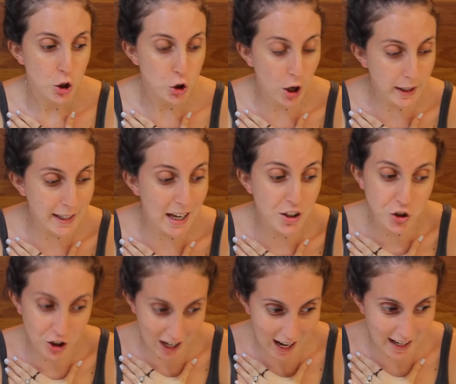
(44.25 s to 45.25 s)
Só que a
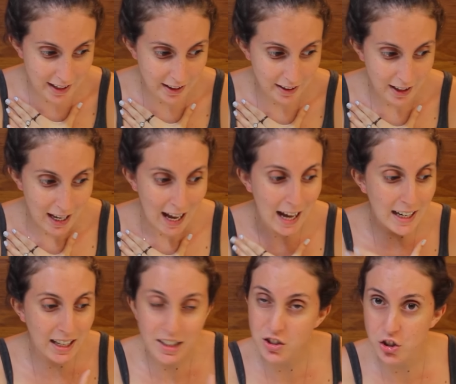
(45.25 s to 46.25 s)
Sky
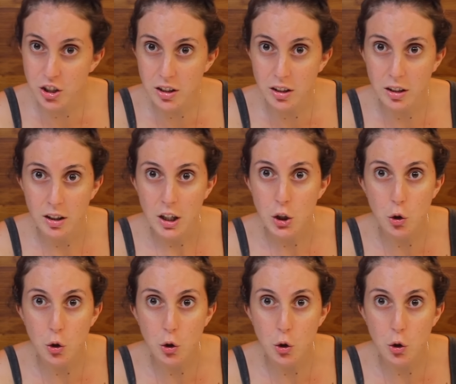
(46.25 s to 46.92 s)
acredita